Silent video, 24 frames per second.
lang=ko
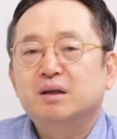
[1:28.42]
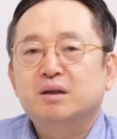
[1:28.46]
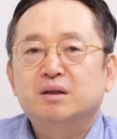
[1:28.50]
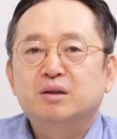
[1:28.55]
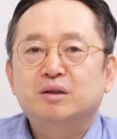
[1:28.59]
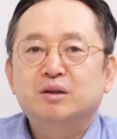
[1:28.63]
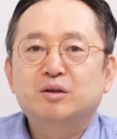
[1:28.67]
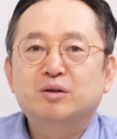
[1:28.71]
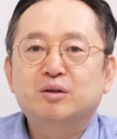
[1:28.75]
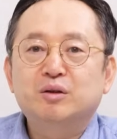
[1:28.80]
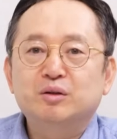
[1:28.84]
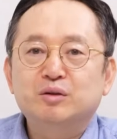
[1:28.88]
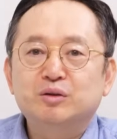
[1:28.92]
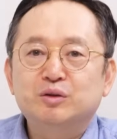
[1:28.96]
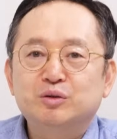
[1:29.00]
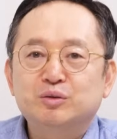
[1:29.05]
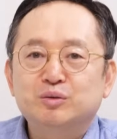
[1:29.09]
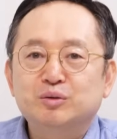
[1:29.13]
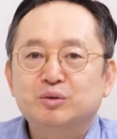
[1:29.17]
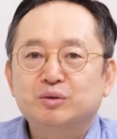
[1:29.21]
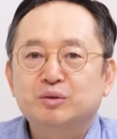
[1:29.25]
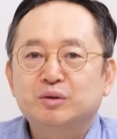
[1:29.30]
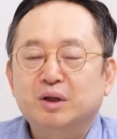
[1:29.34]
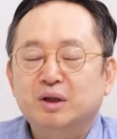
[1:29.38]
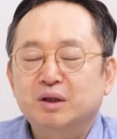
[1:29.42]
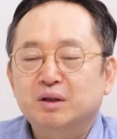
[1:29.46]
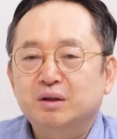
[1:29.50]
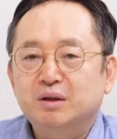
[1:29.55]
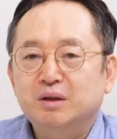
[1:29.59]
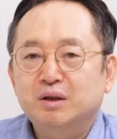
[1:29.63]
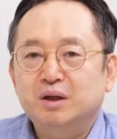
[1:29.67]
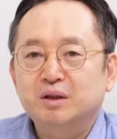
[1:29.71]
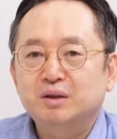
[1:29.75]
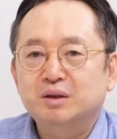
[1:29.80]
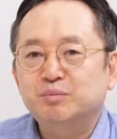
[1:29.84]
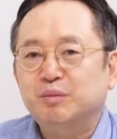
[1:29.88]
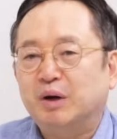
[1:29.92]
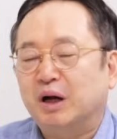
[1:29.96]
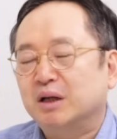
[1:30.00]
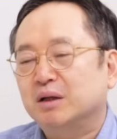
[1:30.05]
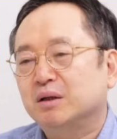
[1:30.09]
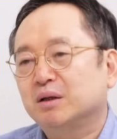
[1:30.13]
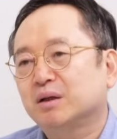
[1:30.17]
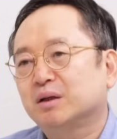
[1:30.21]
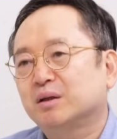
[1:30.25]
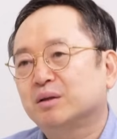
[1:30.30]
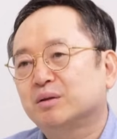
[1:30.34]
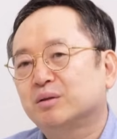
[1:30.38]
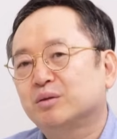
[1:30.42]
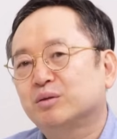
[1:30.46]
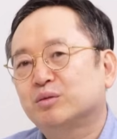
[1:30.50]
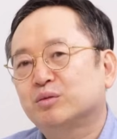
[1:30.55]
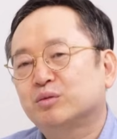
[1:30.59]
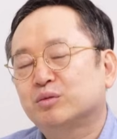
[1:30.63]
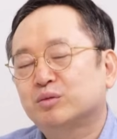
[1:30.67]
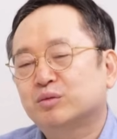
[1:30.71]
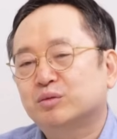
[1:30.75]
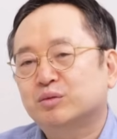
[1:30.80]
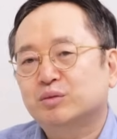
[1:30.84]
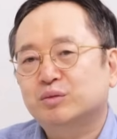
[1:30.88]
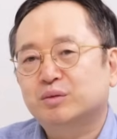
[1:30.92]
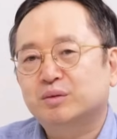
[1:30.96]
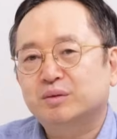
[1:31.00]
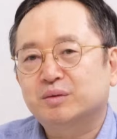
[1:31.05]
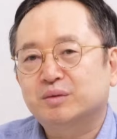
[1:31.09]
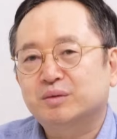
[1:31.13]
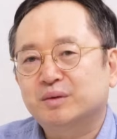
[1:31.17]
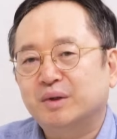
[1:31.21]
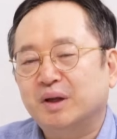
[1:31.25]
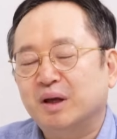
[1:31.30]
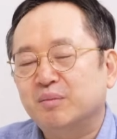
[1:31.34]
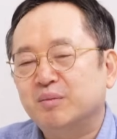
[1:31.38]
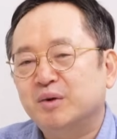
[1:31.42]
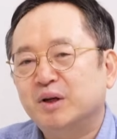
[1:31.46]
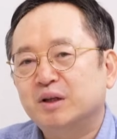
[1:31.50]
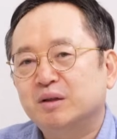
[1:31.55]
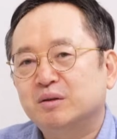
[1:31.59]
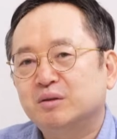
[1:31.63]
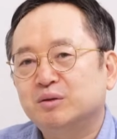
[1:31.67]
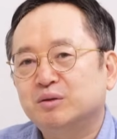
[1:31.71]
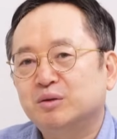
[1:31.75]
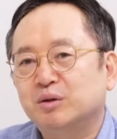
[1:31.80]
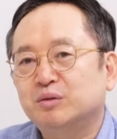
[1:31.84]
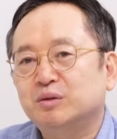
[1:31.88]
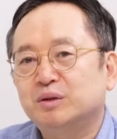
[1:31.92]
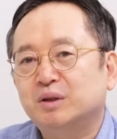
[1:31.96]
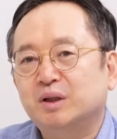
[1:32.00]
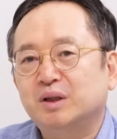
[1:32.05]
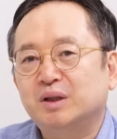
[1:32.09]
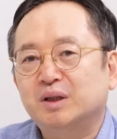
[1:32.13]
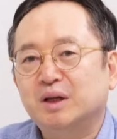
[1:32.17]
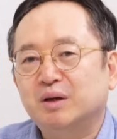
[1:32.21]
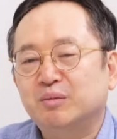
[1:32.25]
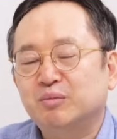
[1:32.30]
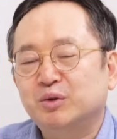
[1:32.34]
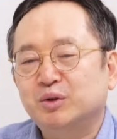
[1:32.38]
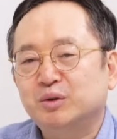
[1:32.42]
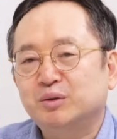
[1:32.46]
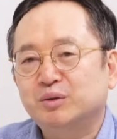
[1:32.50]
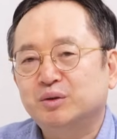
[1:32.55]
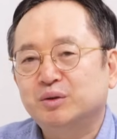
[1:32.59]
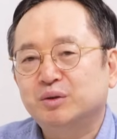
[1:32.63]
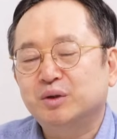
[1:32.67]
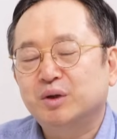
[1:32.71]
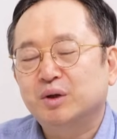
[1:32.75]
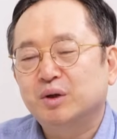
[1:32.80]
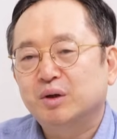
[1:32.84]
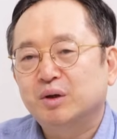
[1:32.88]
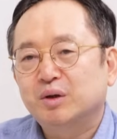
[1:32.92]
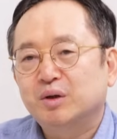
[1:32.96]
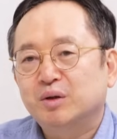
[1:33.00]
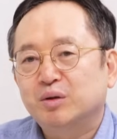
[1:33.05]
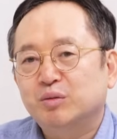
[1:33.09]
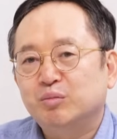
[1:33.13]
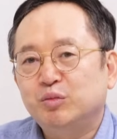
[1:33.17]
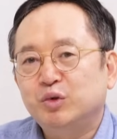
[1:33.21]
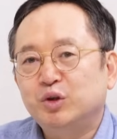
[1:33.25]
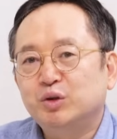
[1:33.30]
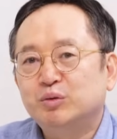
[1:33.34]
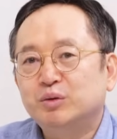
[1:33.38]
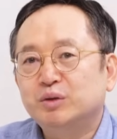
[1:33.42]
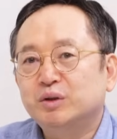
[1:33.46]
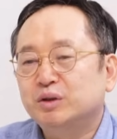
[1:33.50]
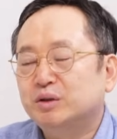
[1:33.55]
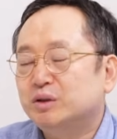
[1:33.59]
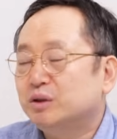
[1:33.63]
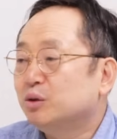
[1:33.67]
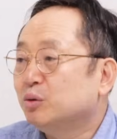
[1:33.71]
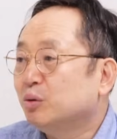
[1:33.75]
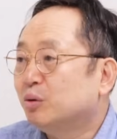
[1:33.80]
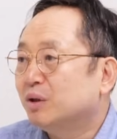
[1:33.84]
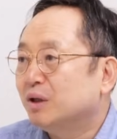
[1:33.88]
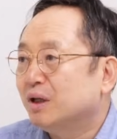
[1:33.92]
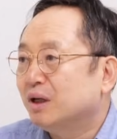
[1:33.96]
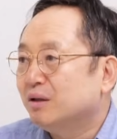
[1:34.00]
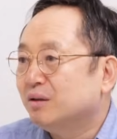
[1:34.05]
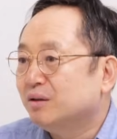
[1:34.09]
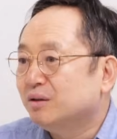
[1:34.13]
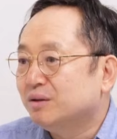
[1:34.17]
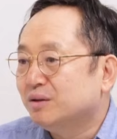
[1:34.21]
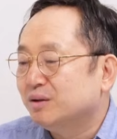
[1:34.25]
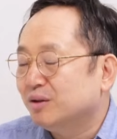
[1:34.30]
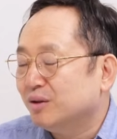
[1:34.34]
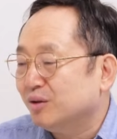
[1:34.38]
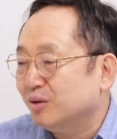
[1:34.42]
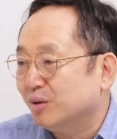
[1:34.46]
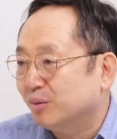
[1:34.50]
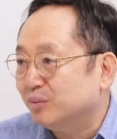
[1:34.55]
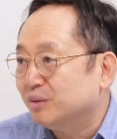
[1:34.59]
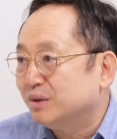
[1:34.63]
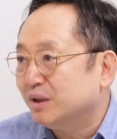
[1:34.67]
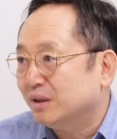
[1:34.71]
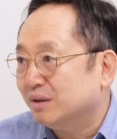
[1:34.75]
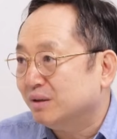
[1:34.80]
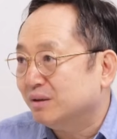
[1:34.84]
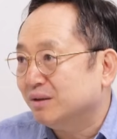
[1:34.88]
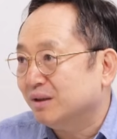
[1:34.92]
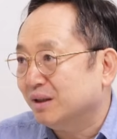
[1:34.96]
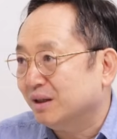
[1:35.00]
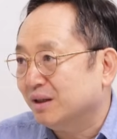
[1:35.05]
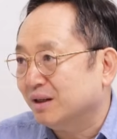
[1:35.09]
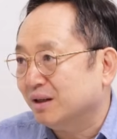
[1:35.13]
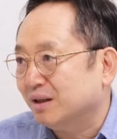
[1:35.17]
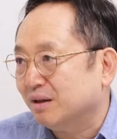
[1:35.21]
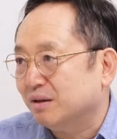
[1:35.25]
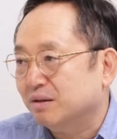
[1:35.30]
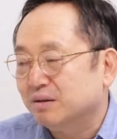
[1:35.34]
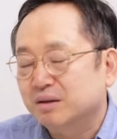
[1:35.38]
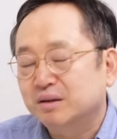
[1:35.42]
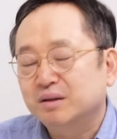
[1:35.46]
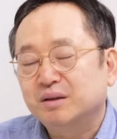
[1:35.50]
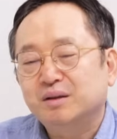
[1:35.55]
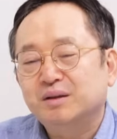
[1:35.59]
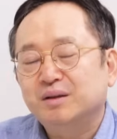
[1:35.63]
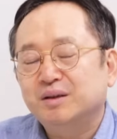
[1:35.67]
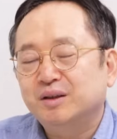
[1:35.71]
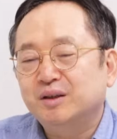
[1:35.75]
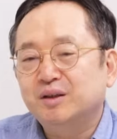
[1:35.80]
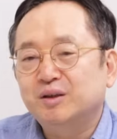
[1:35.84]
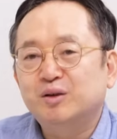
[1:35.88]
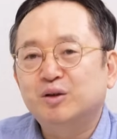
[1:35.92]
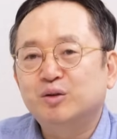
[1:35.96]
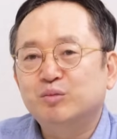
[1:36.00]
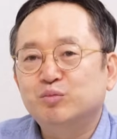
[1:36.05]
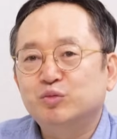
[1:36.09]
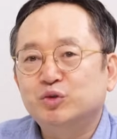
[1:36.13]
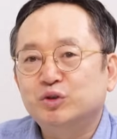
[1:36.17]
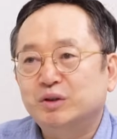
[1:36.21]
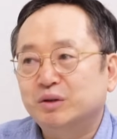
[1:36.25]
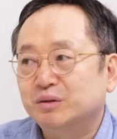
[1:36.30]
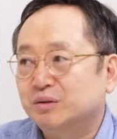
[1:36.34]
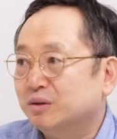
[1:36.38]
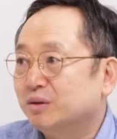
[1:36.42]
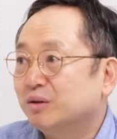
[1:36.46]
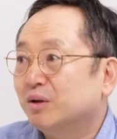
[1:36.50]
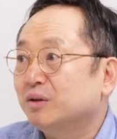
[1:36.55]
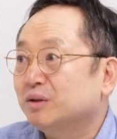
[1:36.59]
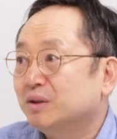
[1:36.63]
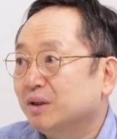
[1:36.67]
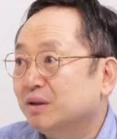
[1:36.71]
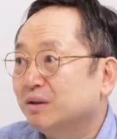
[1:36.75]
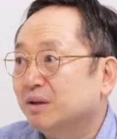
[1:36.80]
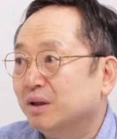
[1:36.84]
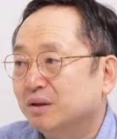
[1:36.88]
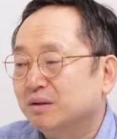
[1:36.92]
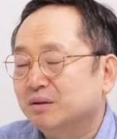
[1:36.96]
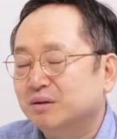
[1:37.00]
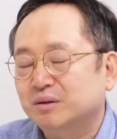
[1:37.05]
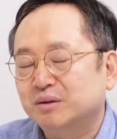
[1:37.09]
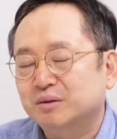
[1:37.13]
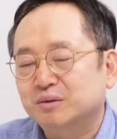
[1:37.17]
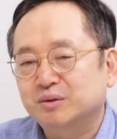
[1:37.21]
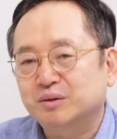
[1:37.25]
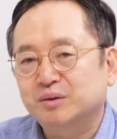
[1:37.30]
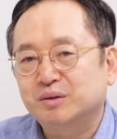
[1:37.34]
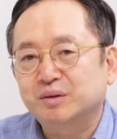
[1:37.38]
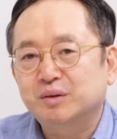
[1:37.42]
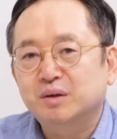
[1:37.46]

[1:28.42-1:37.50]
이런 식으로 되니까 이제 만약에 대만에서 전쟁이 나면은 미군이 지원할 능력이 없지 않느냐 이런 문제도 터지게 되는 거죠.